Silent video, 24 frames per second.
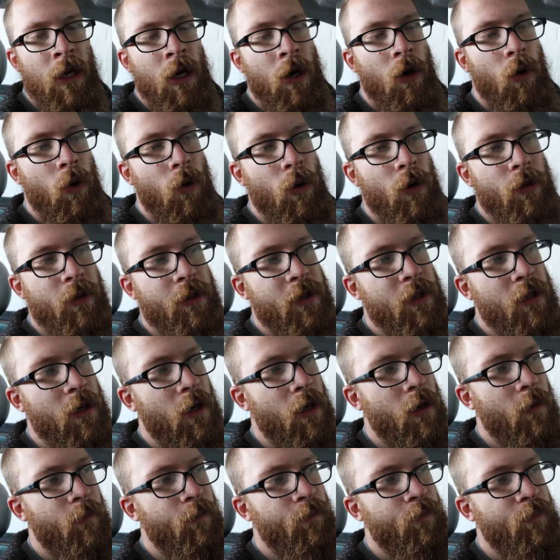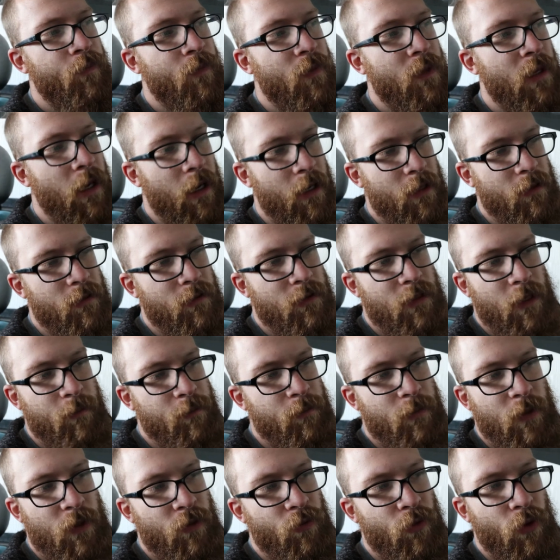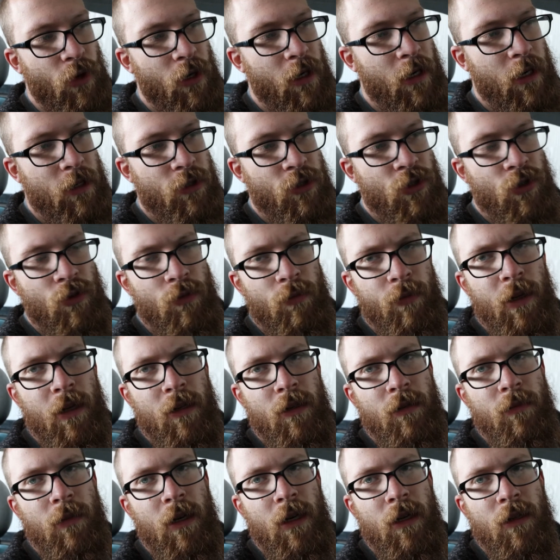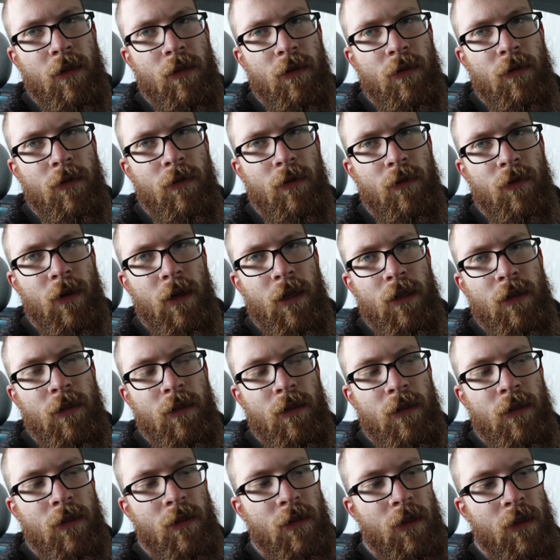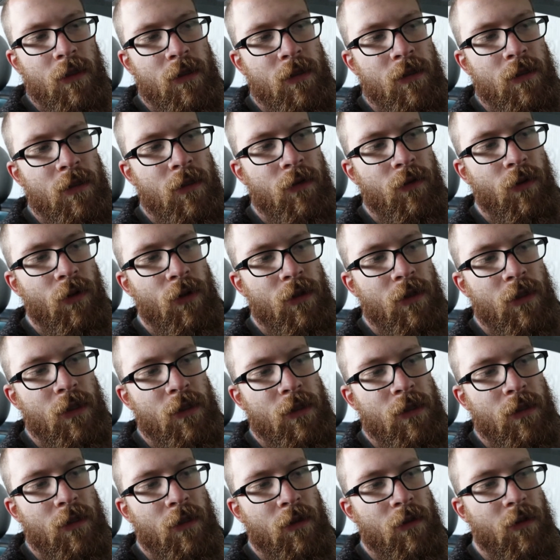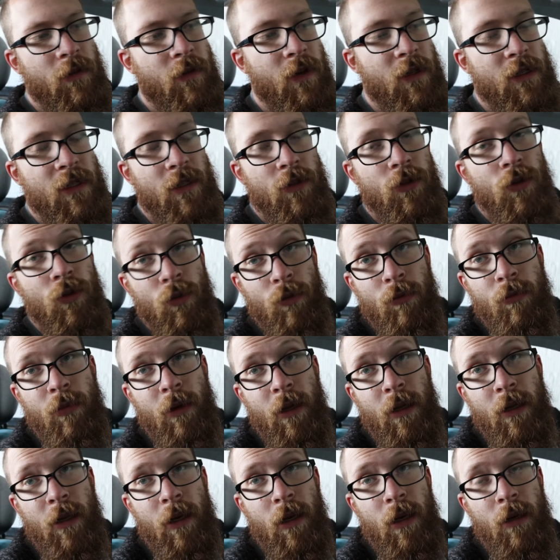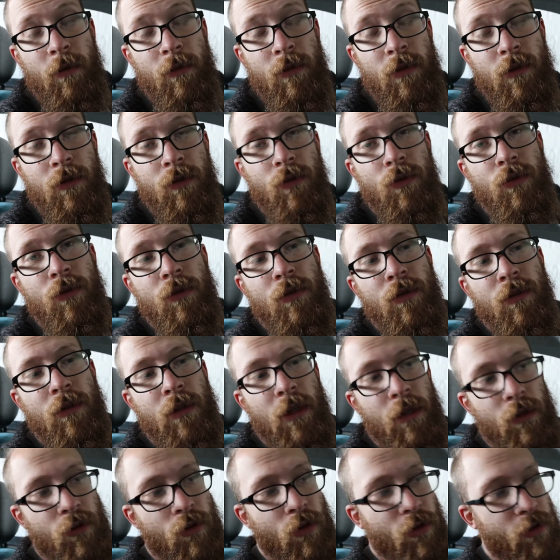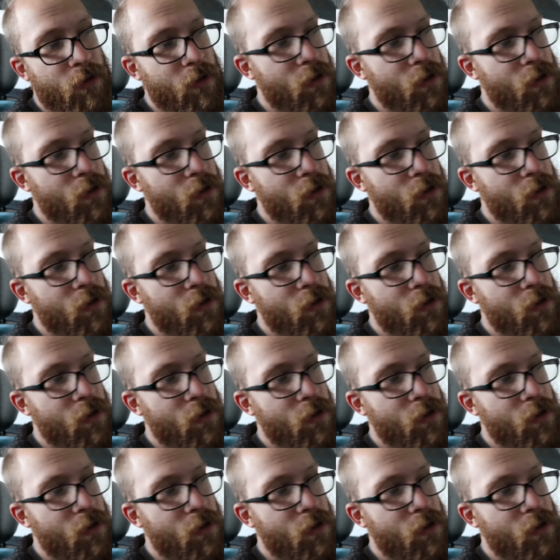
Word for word: Und ähm, ja, ich habe mir vorher keinen Stundenplan gemacht, weil ich jetzt nicht wollte, dass ich dann quasi einen Stundenplan habe und dann doch